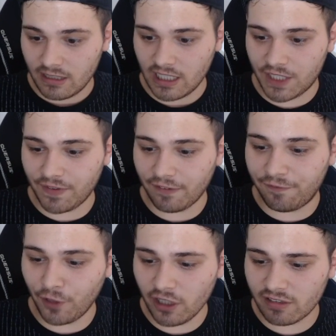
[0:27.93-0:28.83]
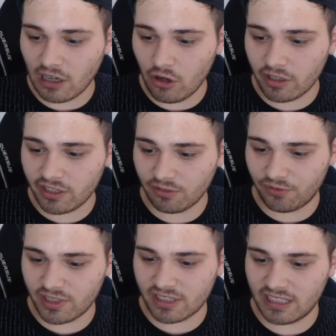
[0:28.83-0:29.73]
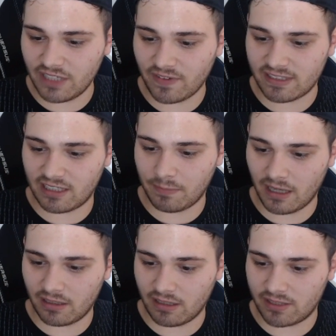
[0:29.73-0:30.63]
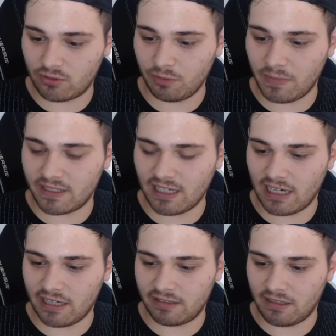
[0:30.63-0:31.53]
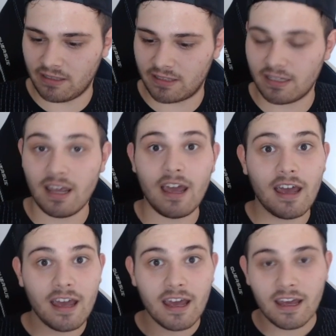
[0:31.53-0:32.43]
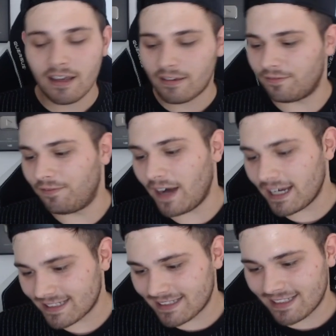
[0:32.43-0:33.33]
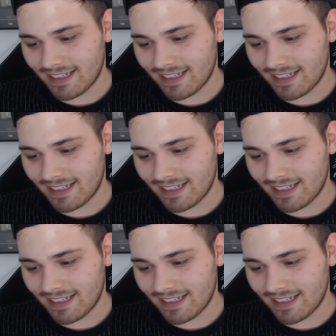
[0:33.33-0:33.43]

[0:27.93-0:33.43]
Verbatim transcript: Ich war voll traurig und wusste nicht, was ich mache. Es tut mir sehr leid, Dennis. Was?